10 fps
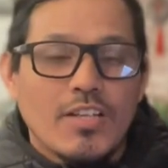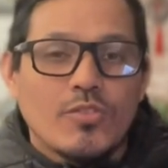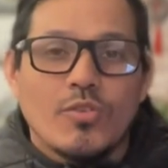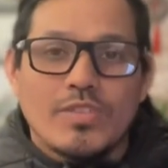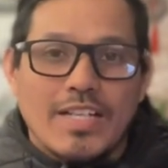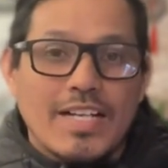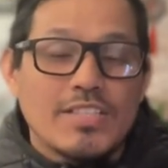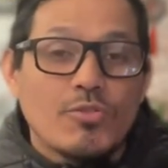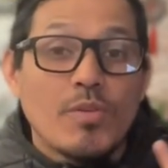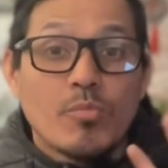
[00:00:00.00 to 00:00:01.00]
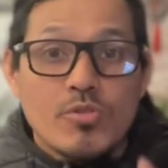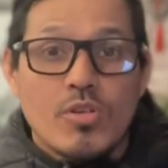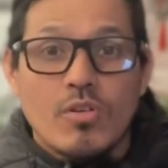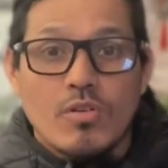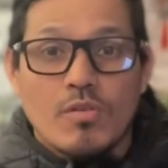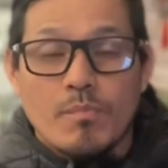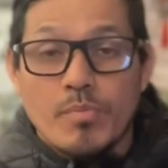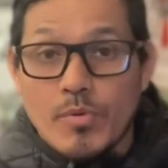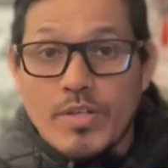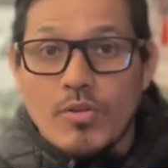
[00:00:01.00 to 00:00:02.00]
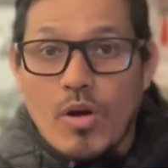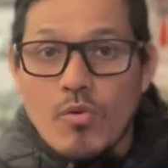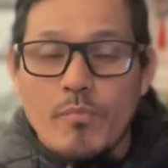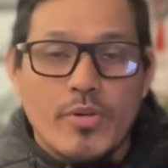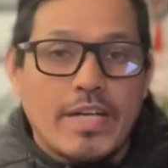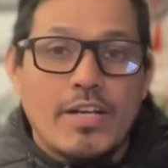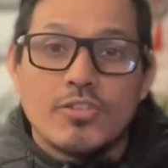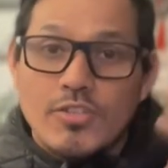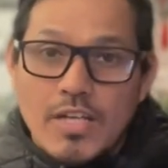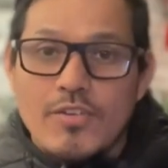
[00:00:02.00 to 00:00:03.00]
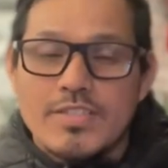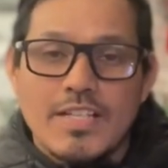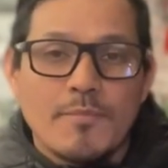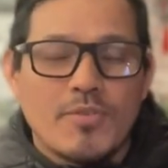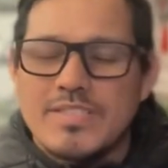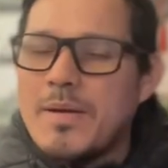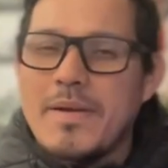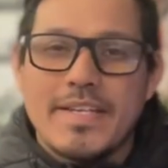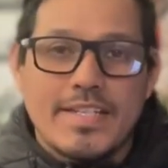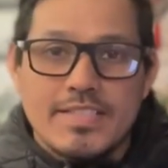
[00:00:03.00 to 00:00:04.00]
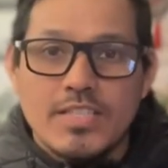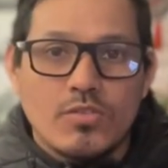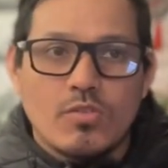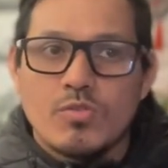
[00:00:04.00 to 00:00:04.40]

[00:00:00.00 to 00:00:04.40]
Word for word: donde casi no hay mucho público aún porque el otro lado extremo estaba llenecito.